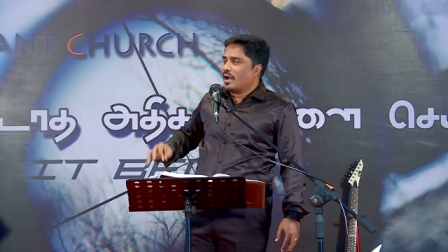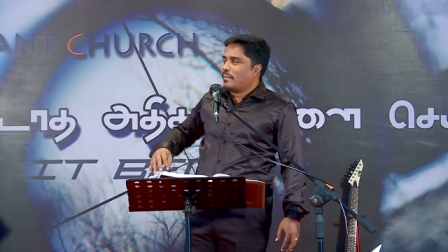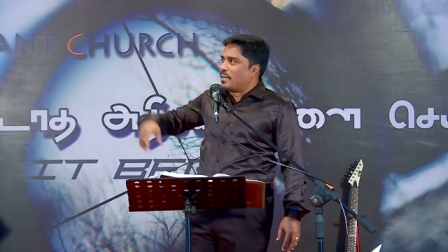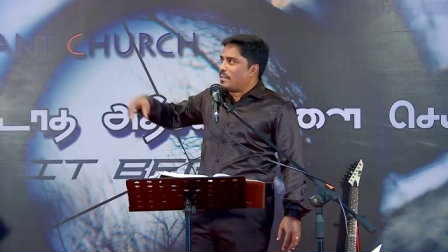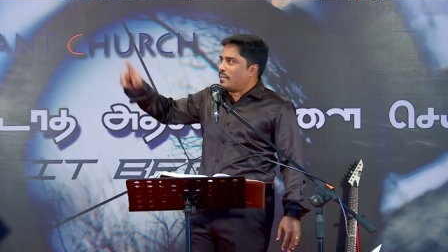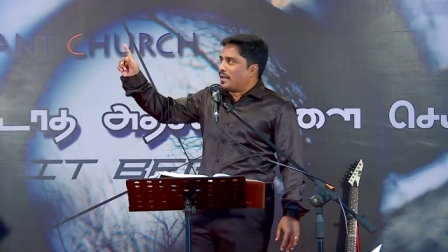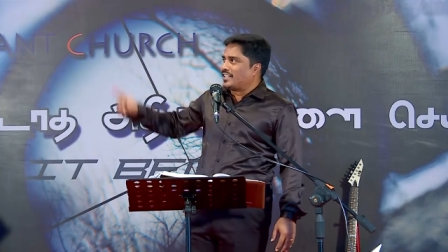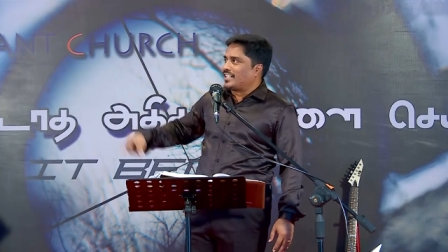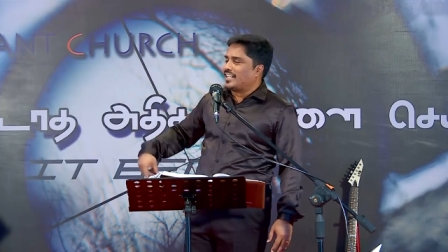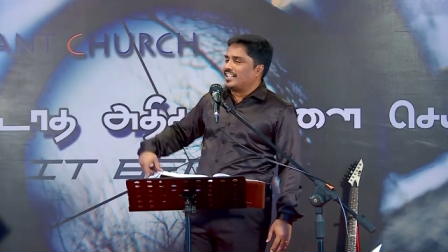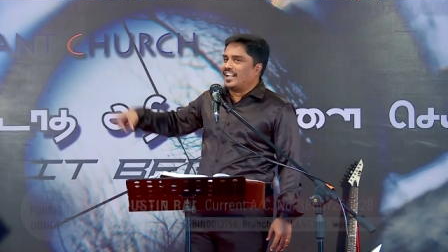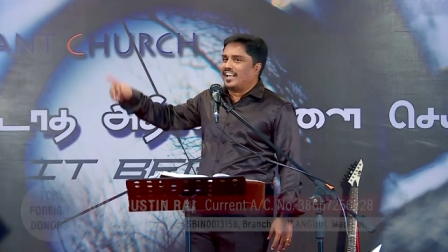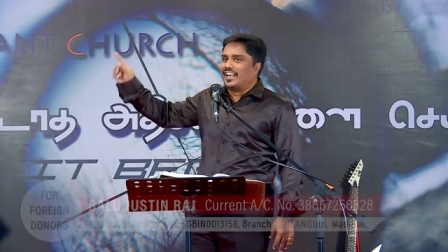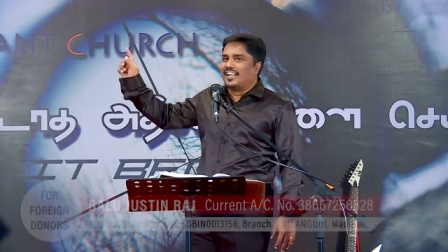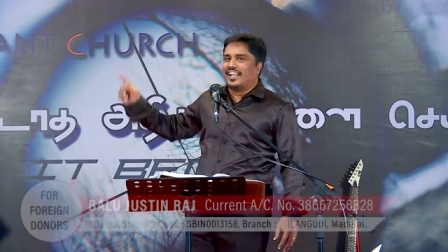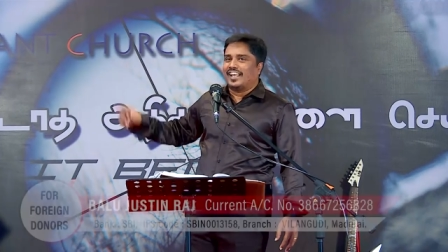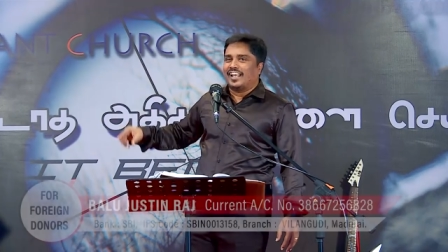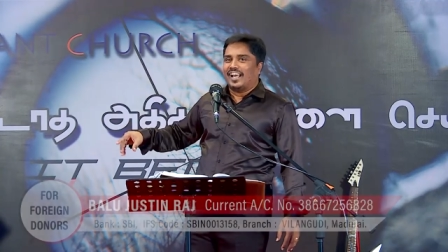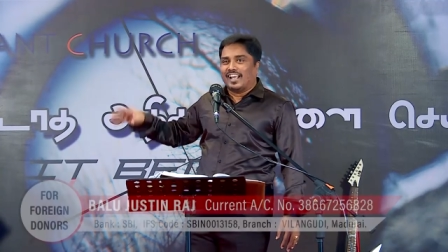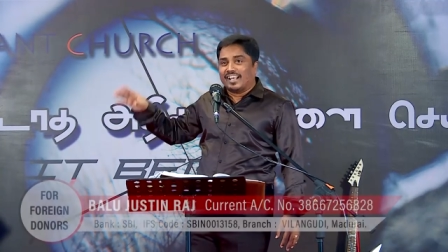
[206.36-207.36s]
இப்போ மற்றதெல்லாம்
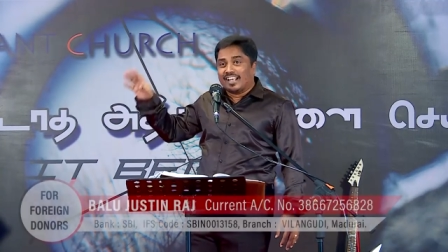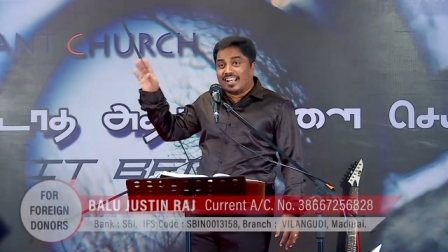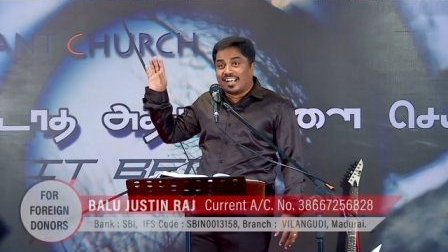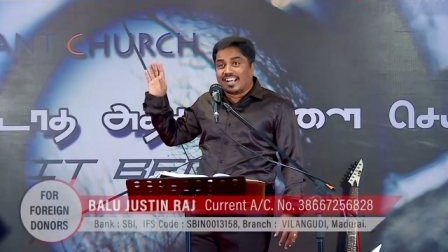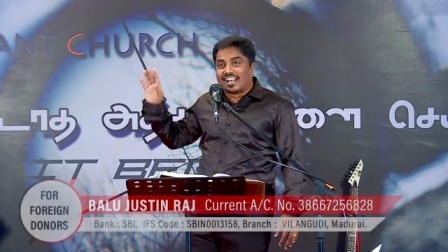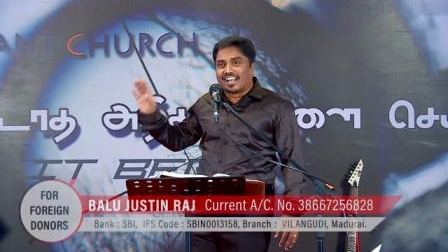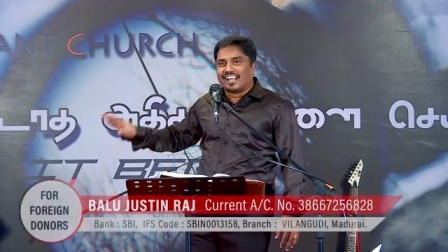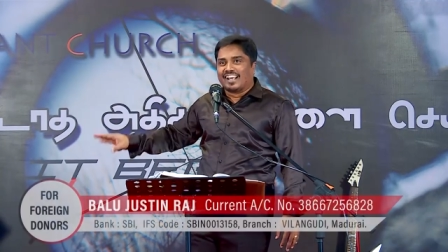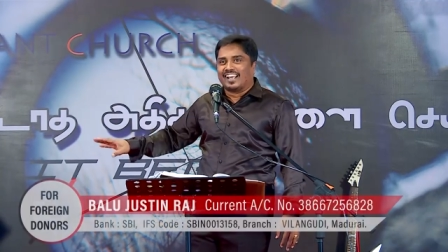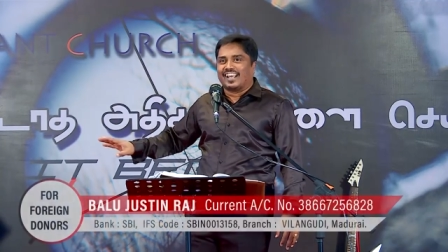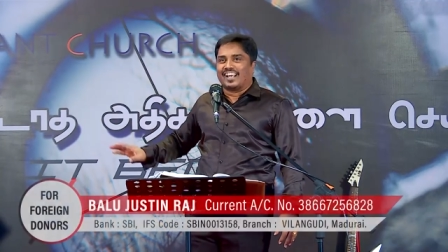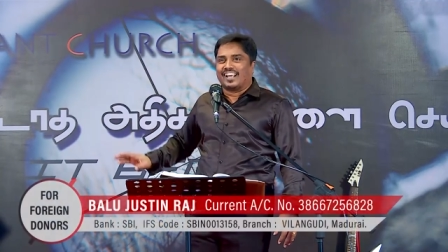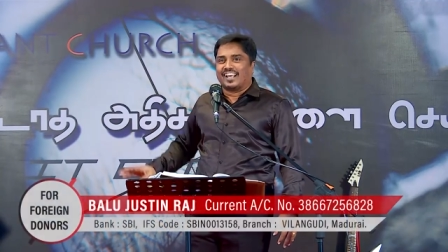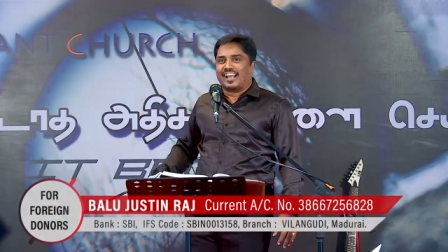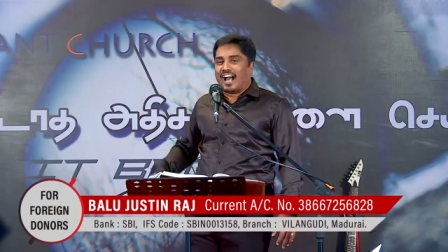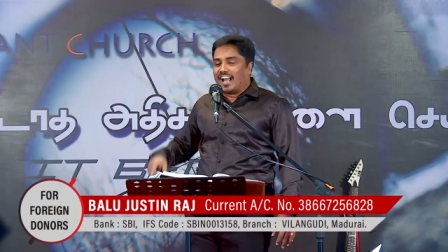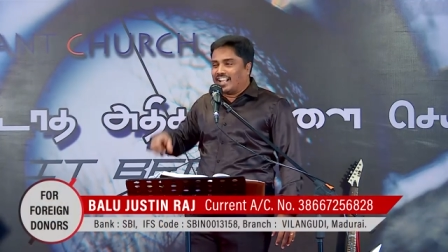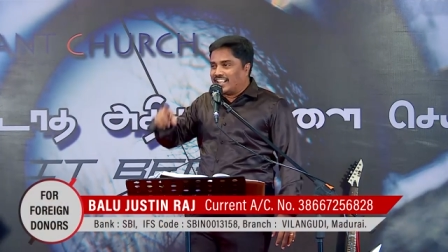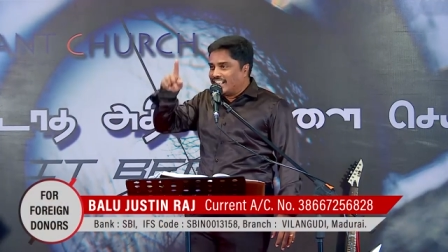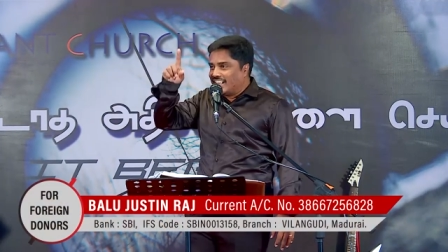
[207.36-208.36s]
இல்லையா இருக்கு
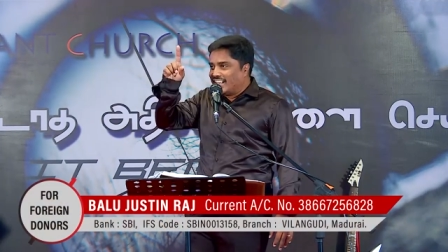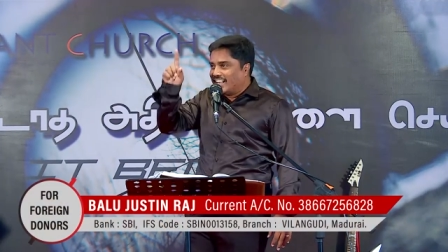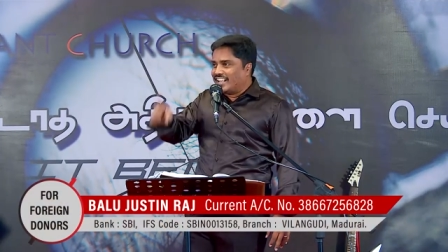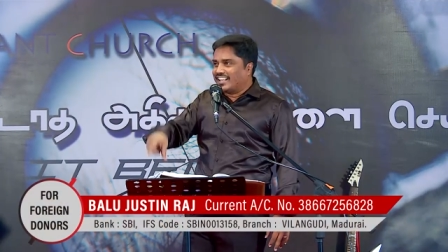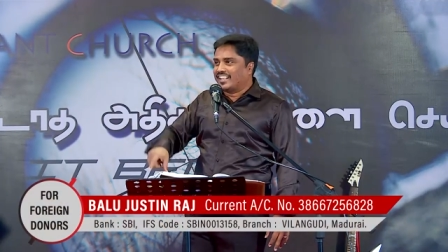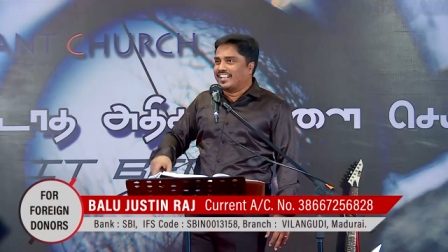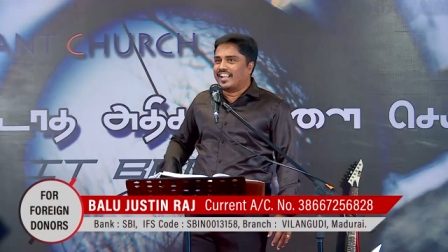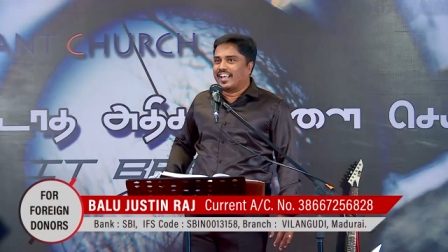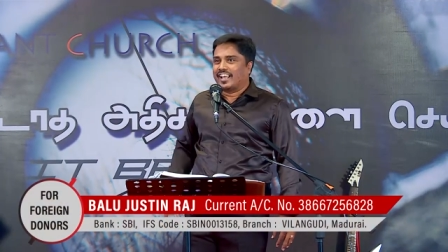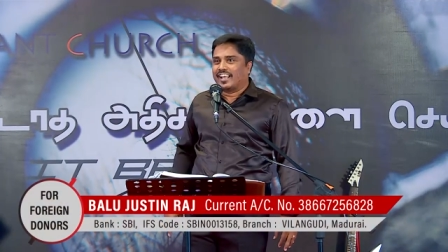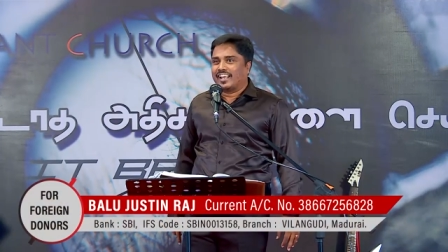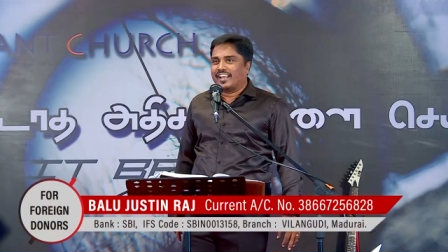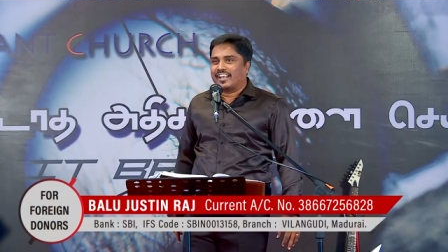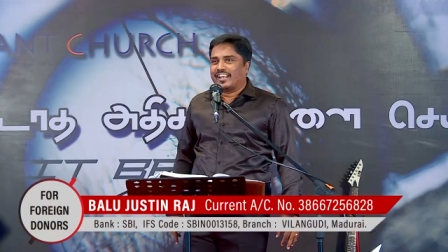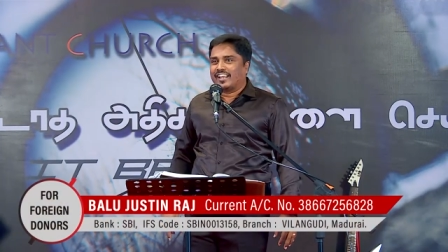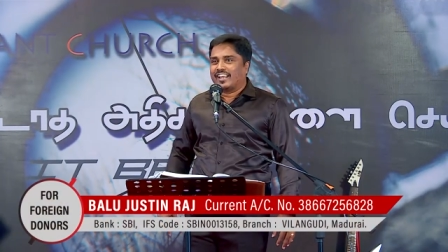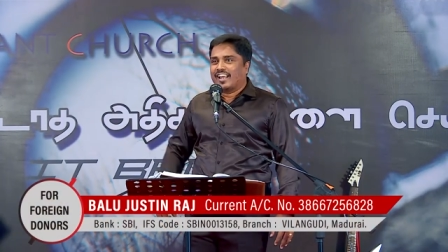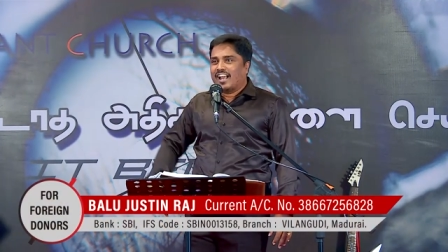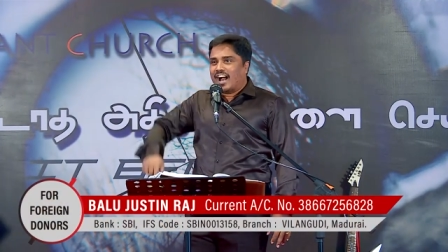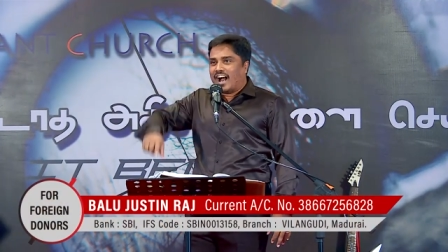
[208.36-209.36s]
அதினதினை
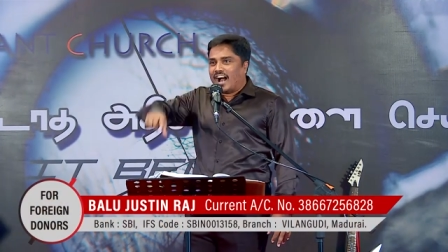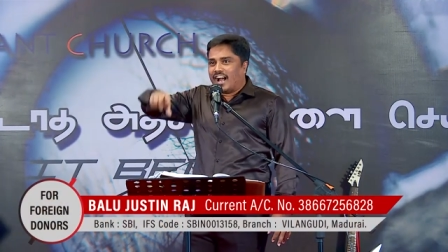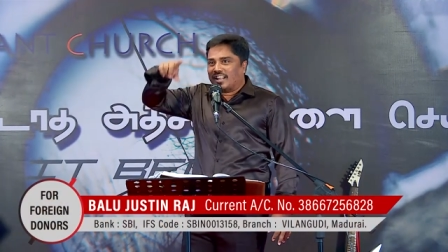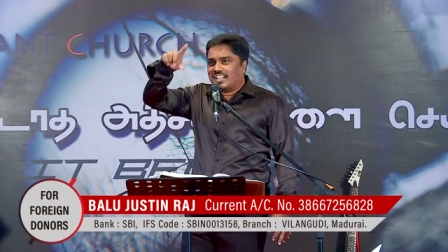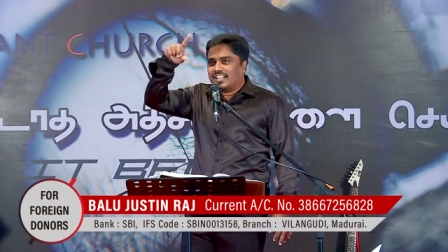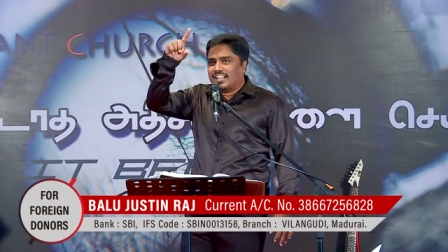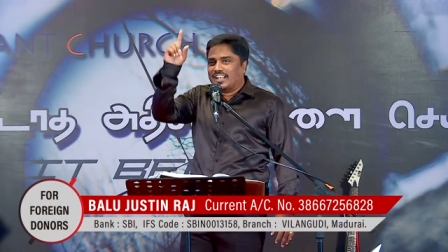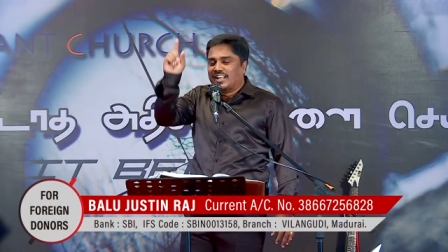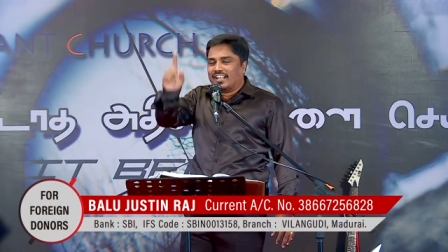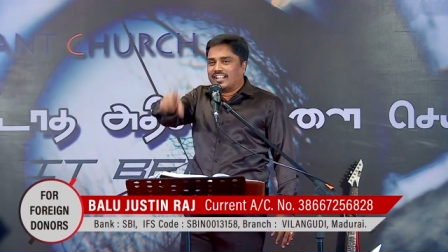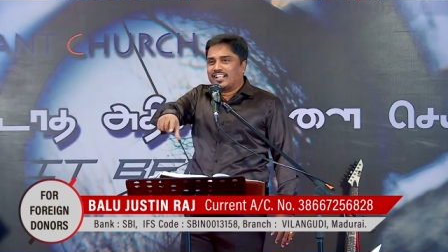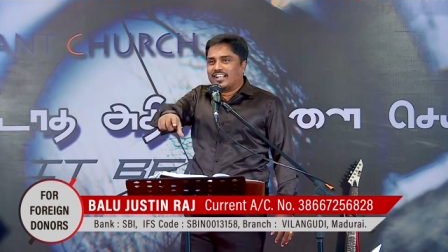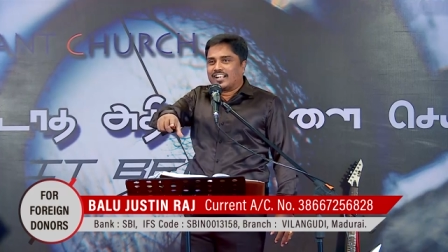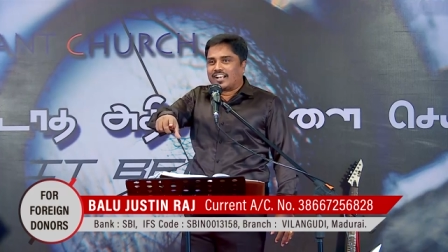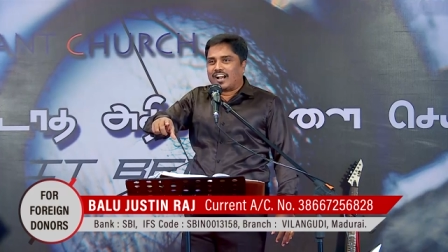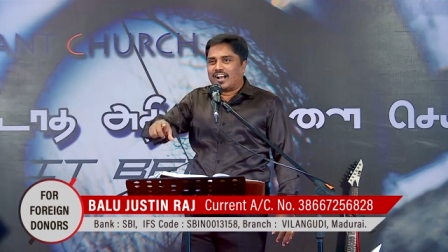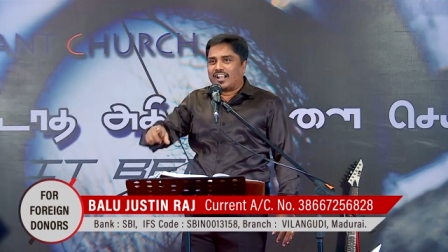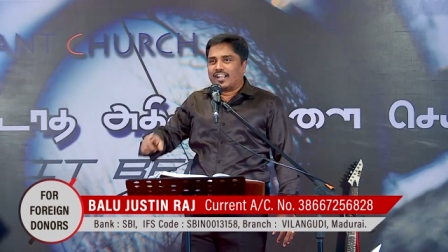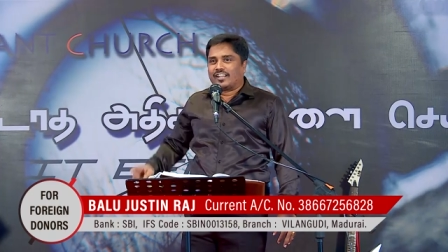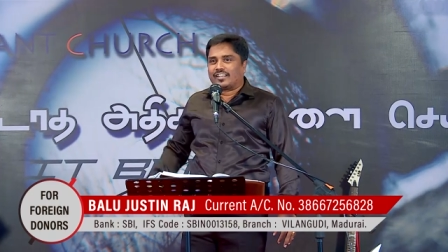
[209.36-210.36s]
அதினதின்
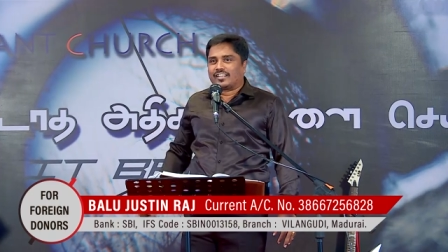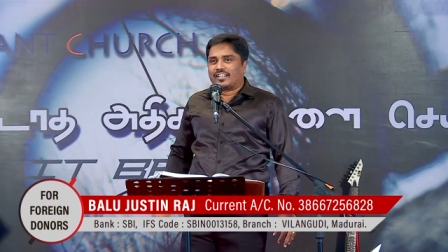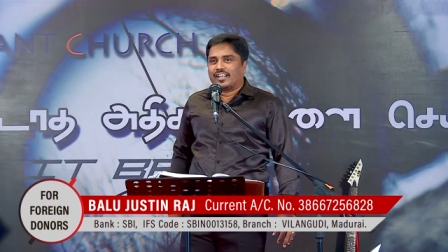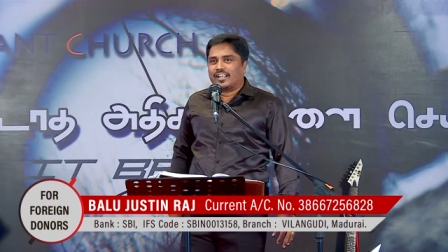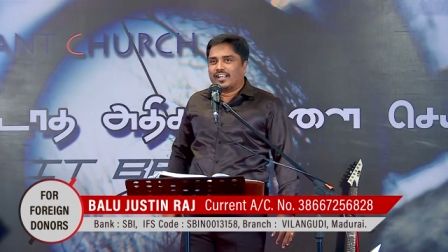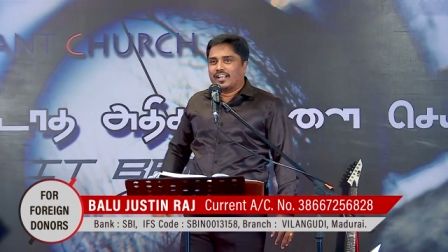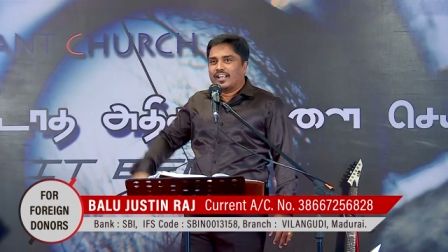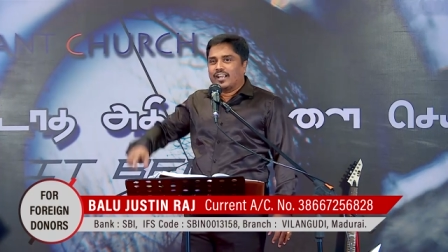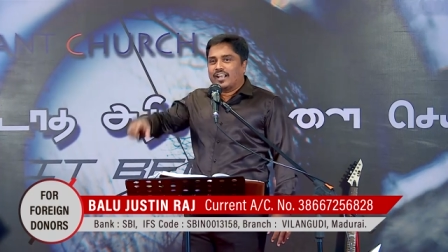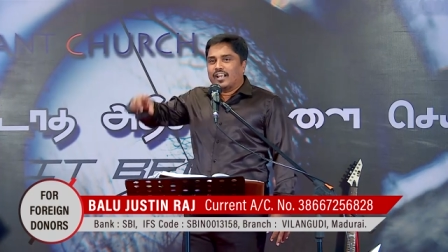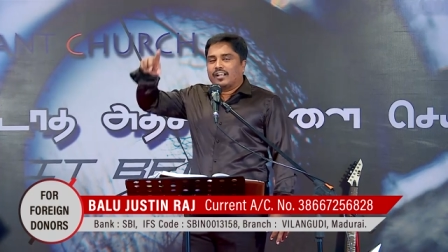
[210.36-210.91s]
காலத்தில்